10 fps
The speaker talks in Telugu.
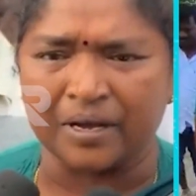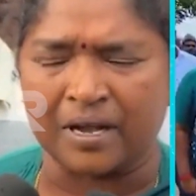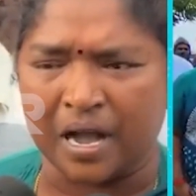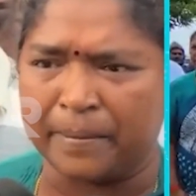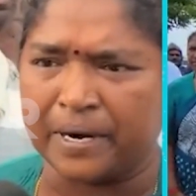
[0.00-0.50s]

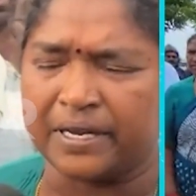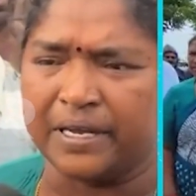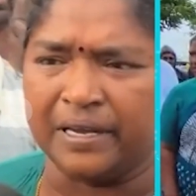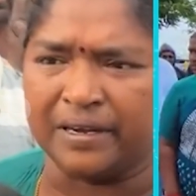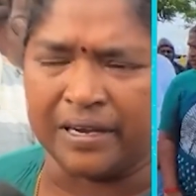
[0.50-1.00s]
కాబట్టి
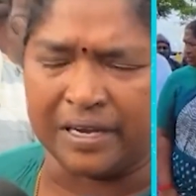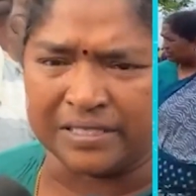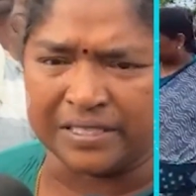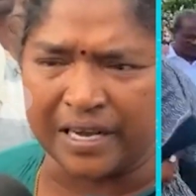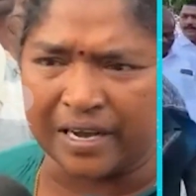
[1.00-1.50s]

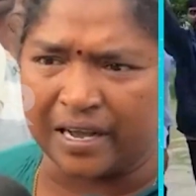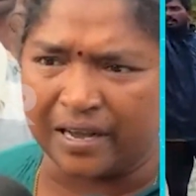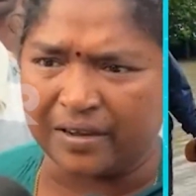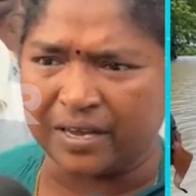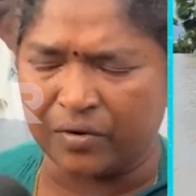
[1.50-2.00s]
ఖచ్చితంగా
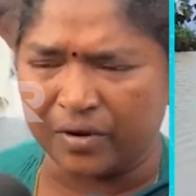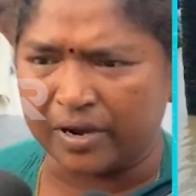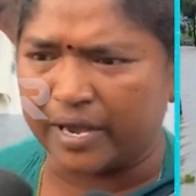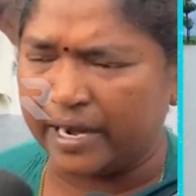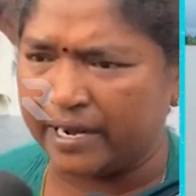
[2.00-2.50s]

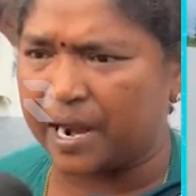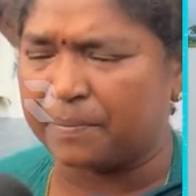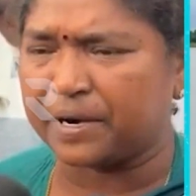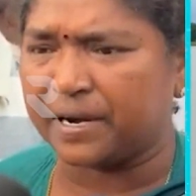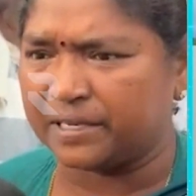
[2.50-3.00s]
ఒక
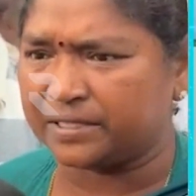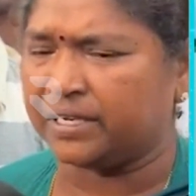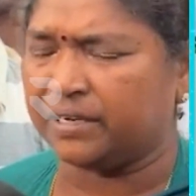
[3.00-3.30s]
హెలికాప్టర్ వేసి